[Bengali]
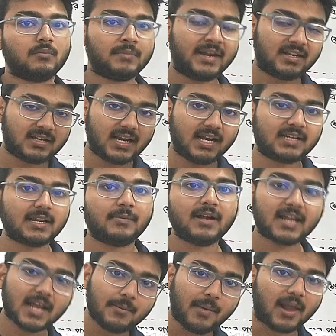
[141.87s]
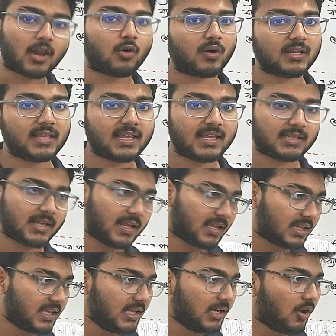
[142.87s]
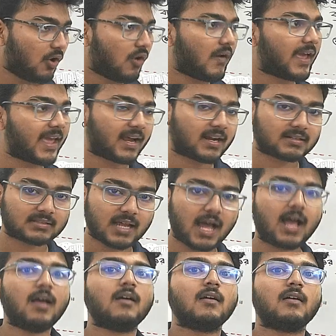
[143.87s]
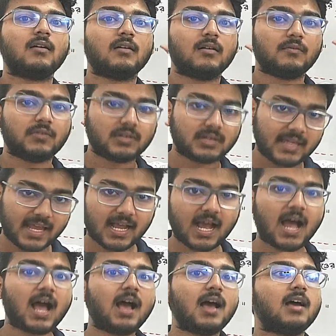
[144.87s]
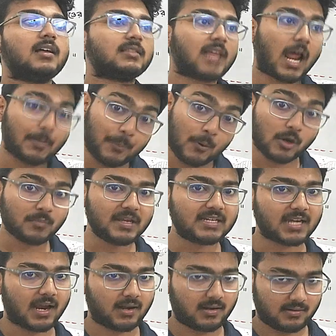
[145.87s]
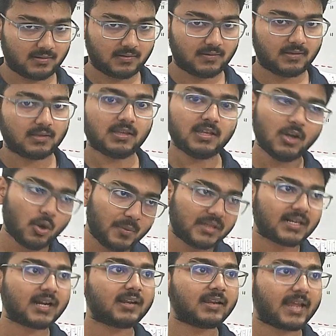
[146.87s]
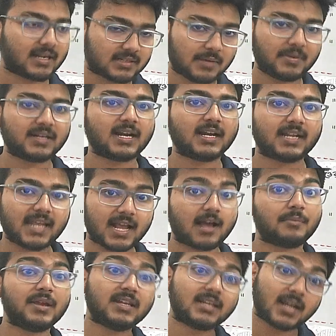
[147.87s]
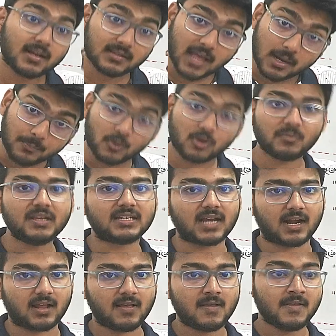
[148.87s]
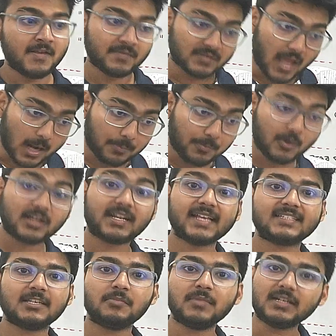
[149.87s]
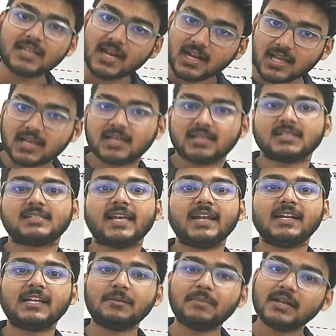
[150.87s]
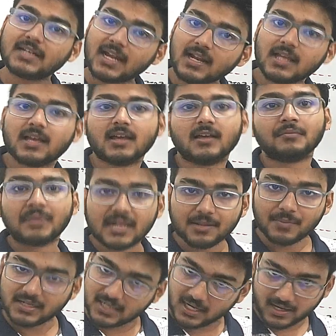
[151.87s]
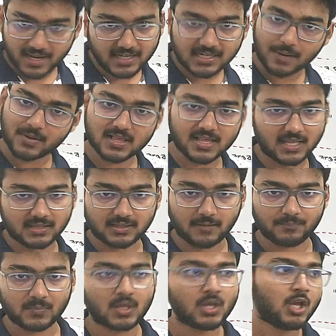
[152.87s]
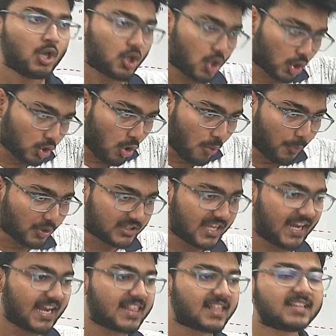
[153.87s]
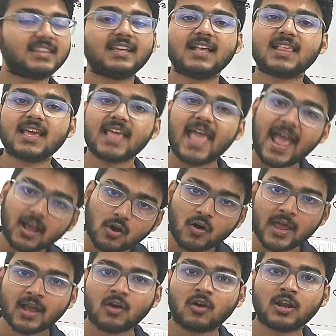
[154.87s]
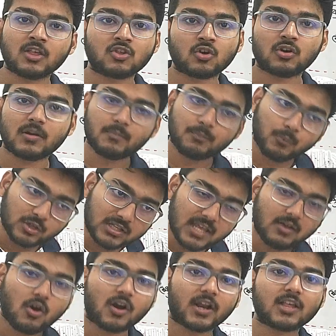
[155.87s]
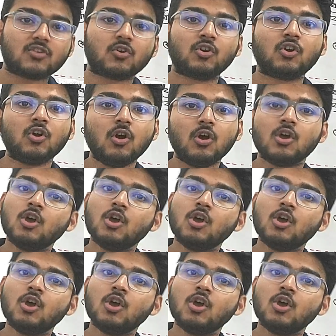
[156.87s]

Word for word: মেট্রিক টেবিলটাকে ভালো করে দেখি তাহলে কিলো হেক্টা ডেকা তারপর মিটার কিলোমিটার হেক্টামিটার ডেকামিটার তারপর মিটার তারপর ডেসিমিটার সেন্টিমিটার মিলিমিটার এইটা আমরা জানতাম যত ওপর থেকে নিচের দিকে যাই এক ঘর এক ঘরের জন্য প্রতি ঘরের জন্য